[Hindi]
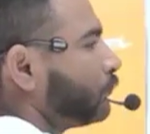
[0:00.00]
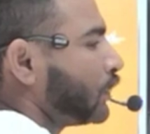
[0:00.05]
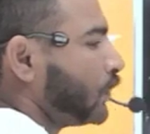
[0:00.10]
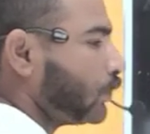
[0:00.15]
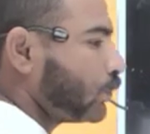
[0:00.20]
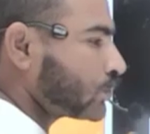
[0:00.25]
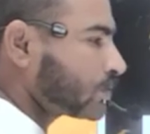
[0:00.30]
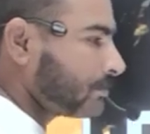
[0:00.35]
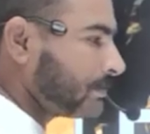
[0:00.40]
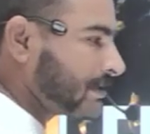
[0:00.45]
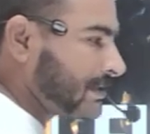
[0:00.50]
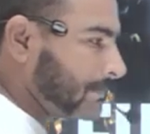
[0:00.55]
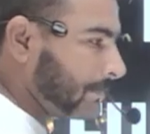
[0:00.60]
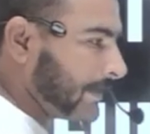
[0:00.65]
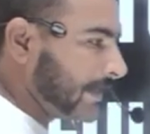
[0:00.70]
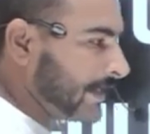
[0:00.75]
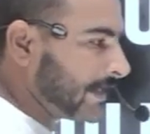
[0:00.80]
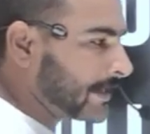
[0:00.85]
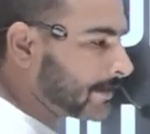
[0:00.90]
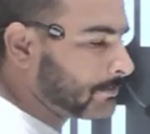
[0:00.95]
उसमें जब
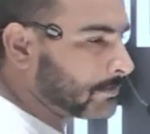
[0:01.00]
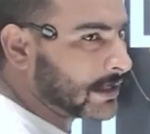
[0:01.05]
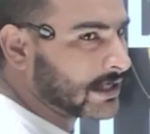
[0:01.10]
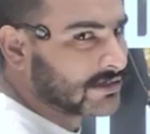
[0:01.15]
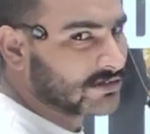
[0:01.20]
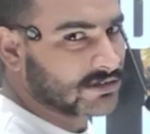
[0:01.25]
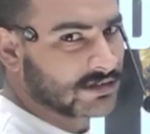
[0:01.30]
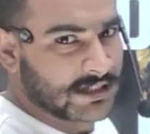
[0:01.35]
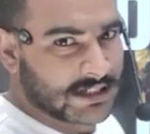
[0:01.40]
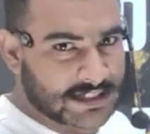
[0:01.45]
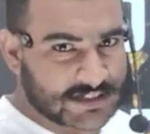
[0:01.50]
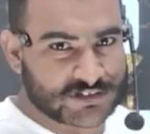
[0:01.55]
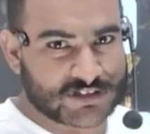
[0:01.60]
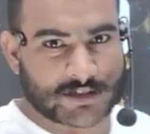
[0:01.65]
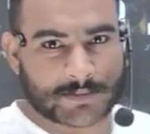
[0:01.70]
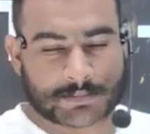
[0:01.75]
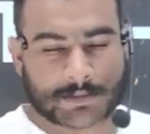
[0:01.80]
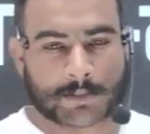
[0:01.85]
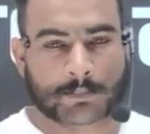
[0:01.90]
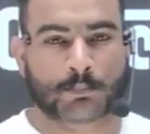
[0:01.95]
एयर मार्क एयर
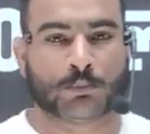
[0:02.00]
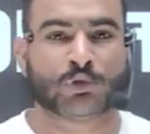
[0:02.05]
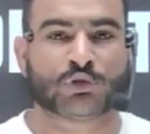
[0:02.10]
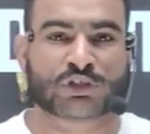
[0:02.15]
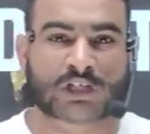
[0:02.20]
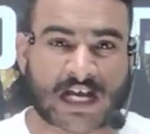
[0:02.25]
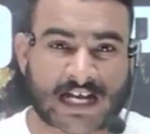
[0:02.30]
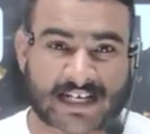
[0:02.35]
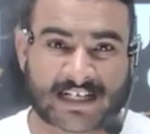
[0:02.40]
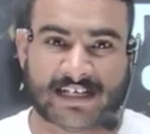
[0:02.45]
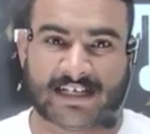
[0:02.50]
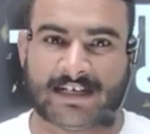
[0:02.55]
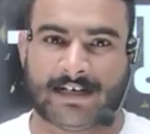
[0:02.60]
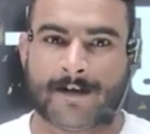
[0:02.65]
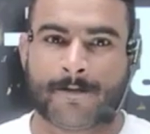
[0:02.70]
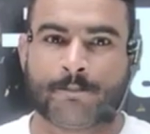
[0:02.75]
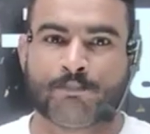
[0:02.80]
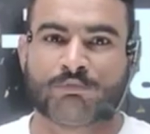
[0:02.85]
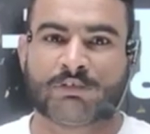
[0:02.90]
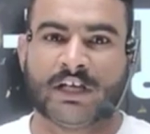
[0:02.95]
चीफ से पूछा गया
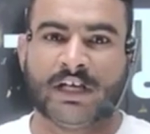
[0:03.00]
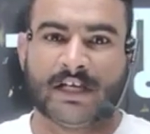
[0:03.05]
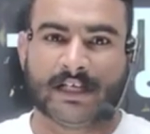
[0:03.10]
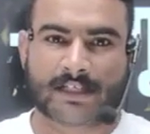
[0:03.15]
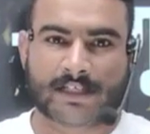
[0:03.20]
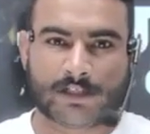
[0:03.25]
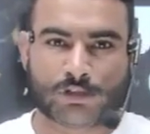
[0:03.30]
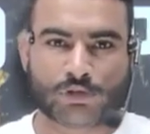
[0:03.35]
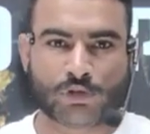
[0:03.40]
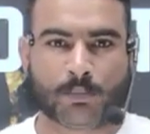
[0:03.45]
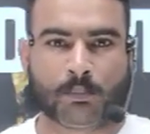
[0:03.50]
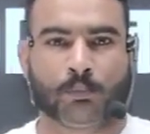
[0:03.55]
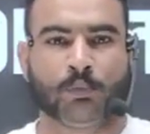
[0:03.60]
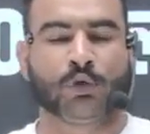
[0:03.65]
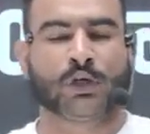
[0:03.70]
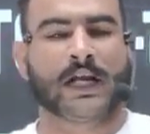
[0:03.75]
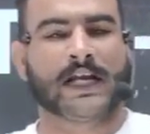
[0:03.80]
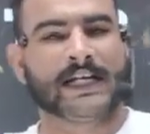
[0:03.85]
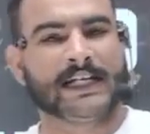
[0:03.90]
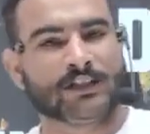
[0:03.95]
कि जो
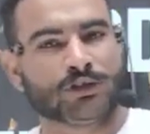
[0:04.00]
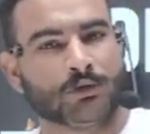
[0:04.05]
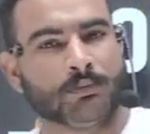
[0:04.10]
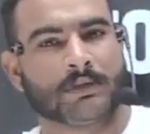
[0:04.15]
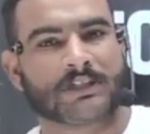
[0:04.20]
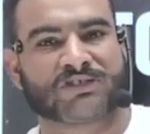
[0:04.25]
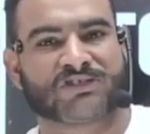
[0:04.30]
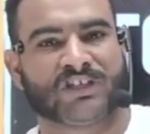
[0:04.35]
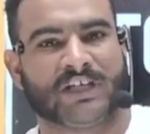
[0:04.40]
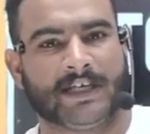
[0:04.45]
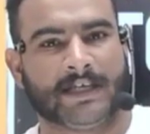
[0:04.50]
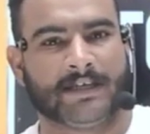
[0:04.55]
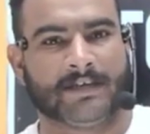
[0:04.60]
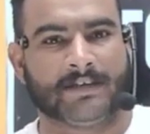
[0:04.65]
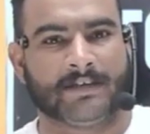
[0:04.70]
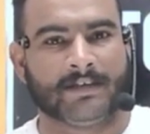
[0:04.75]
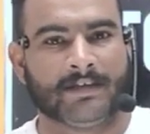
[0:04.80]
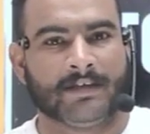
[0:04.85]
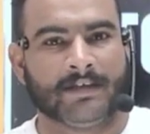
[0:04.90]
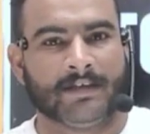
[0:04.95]
पुराने जो बच्चे हैं
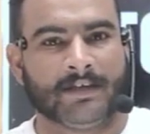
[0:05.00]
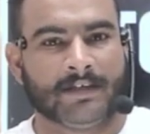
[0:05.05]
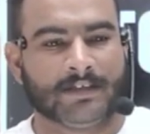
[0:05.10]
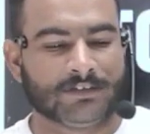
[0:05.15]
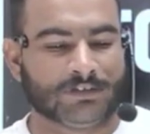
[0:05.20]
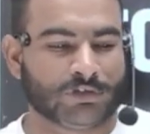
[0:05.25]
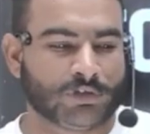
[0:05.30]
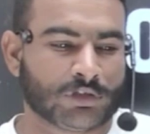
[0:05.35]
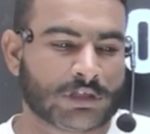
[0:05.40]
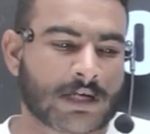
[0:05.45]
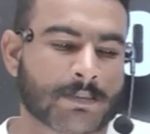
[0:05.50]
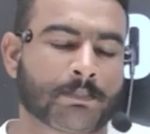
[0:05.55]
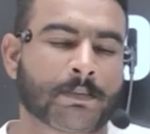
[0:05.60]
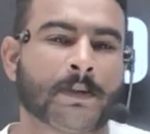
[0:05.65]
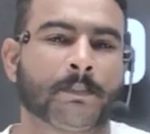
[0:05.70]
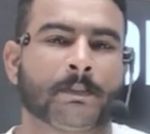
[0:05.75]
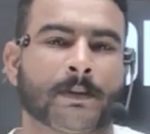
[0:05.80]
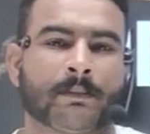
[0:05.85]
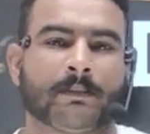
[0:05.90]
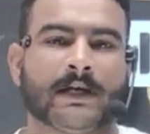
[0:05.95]
जिनका
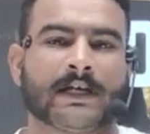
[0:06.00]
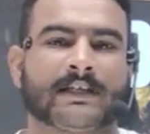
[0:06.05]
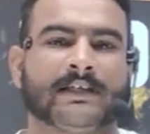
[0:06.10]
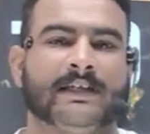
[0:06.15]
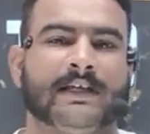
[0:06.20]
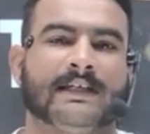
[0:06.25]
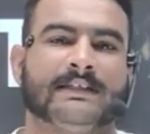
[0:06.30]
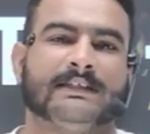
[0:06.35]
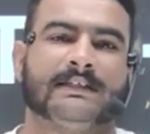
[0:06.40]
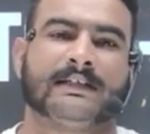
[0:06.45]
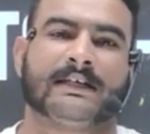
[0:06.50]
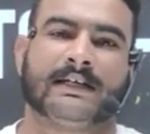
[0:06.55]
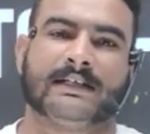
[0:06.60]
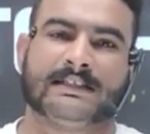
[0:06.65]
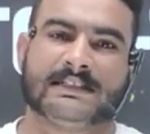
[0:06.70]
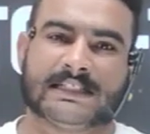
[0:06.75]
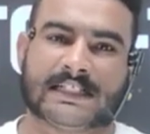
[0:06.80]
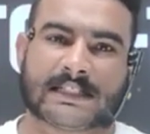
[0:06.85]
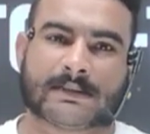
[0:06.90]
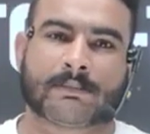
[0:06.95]
पेपर बाकी है जिनका
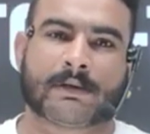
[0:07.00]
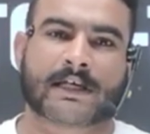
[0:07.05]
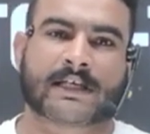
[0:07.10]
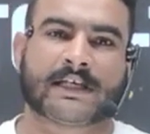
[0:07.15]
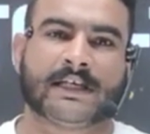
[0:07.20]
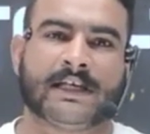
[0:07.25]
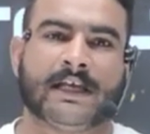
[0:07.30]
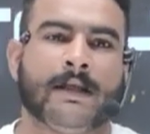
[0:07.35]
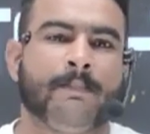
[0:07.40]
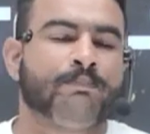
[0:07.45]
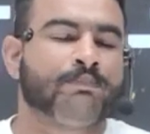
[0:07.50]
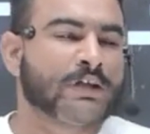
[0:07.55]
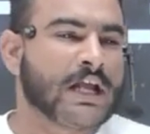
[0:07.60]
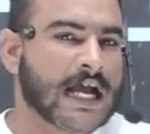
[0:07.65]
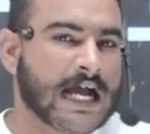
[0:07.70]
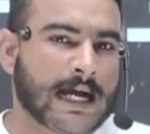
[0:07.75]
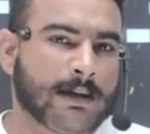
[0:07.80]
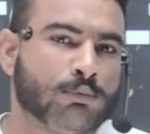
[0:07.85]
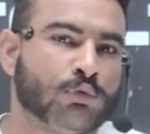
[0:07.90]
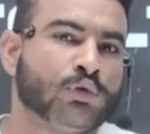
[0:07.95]
रिजल्ट बाकी है
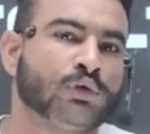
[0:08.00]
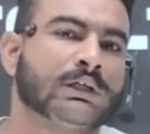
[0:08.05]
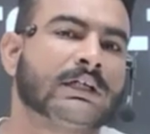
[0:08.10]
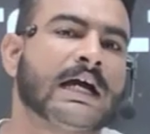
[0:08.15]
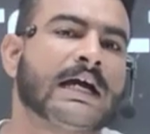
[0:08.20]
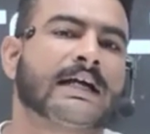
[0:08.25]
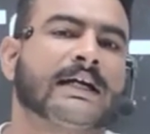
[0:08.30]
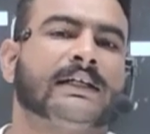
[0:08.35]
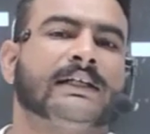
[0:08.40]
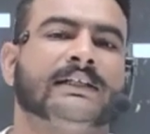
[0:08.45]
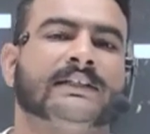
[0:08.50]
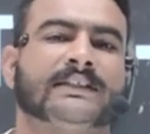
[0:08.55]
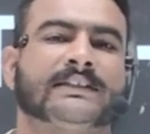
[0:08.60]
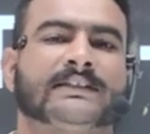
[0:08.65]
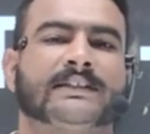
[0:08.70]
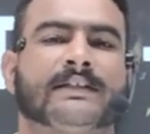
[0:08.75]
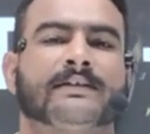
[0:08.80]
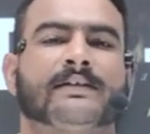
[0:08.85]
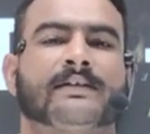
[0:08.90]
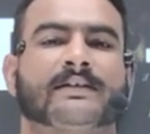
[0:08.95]
अब उनका करंट
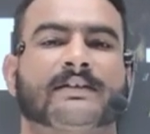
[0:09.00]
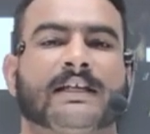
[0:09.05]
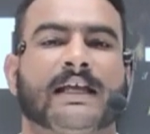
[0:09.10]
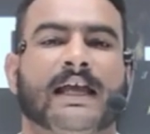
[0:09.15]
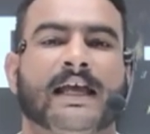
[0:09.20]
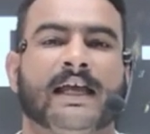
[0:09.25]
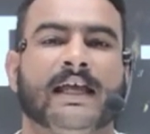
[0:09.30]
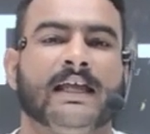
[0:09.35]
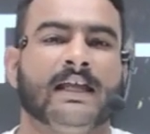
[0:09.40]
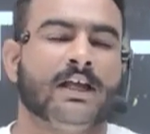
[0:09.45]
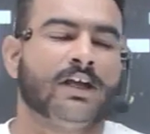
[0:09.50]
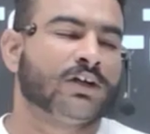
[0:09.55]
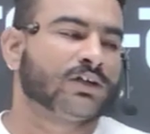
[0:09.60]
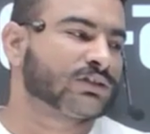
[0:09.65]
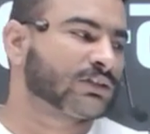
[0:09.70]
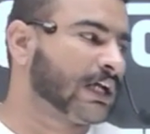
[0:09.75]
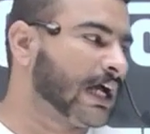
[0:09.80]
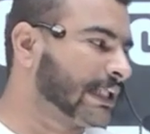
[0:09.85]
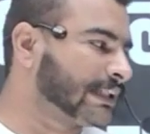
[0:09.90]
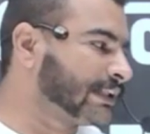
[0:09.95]
स्टेटस क्या है
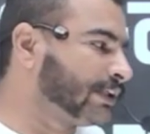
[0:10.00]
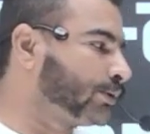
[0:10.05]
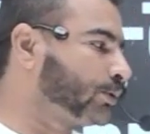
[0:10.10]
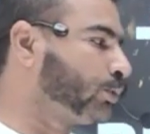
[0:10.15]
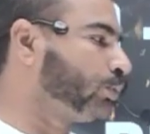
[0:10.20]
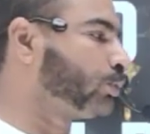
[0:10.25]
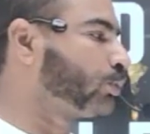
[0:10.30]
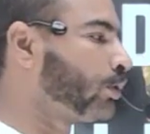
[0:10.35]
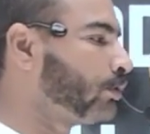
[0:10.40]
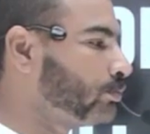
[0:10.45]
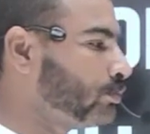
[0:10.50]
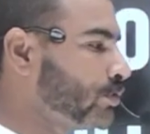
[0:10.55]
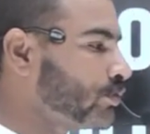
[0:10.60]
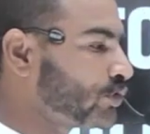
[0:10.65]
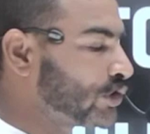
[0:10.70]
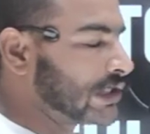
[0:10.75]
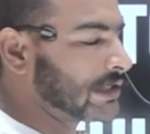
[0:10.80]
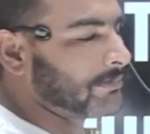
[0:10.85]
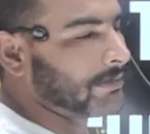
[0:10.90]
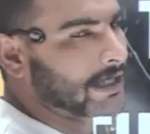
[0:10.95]
साथ ही ट्यूर ऑफ
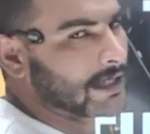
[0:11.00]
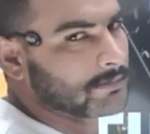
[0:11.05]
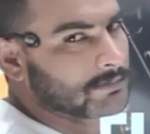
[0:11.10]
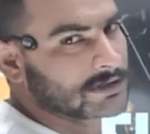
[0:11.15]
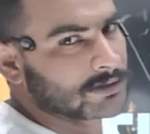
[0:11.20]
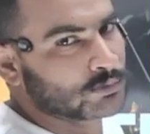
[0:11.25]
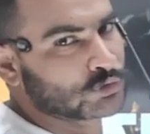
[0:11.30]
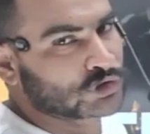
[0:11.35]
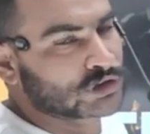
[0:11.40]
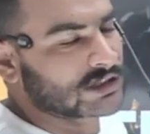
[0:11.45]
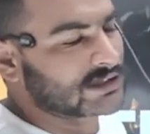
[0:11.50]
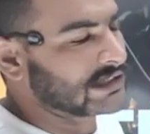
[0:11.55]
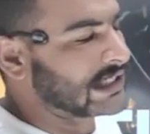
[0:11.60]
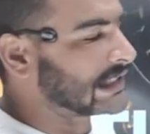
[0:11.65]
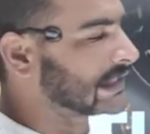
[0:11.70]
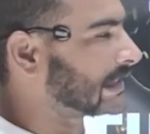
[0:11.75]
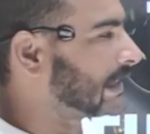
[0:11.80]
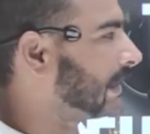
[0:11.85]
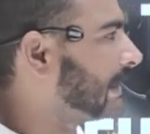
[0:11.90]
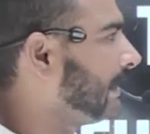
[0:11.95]
ड्यूटी के बारे में जब उनसे
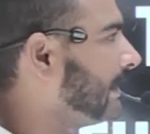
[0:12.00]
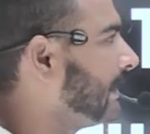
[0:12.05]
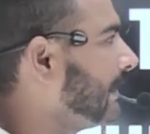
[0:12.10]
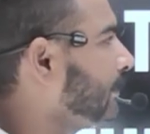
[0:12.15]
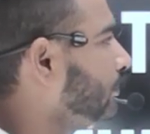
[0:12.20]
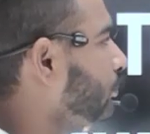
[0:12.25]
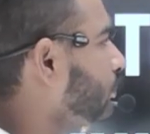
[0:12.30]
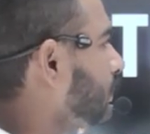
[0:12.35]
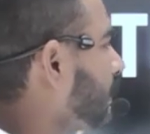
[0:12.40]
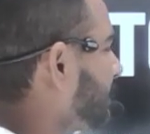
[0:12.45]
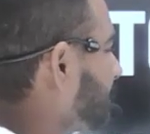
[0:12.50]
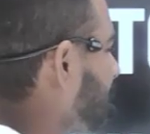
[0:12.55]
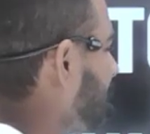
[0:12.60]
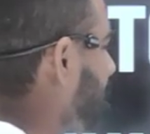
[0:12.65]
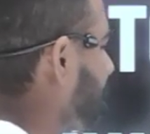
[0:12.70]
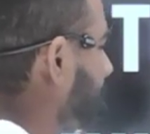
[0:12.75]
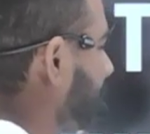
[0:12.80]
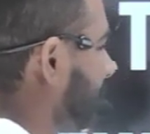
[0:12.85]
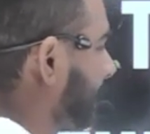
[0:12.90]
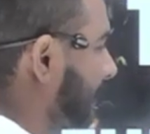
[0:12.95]
जानकारी ली गई तो उनका
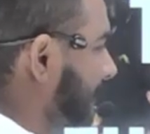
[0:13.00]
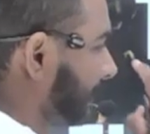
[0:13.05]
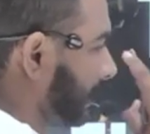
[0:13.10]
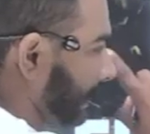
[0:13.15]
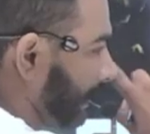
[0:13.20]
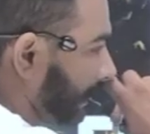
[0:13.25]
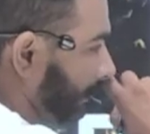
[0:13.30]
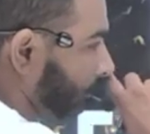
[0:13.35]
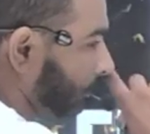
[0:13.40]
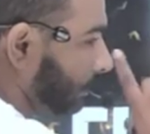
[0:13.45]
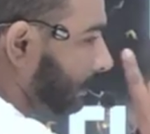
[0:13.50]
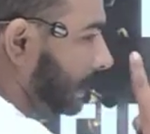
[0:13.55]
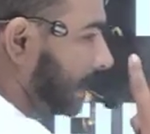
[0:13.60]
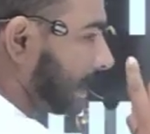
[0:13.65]
साफ कहना था कि उनका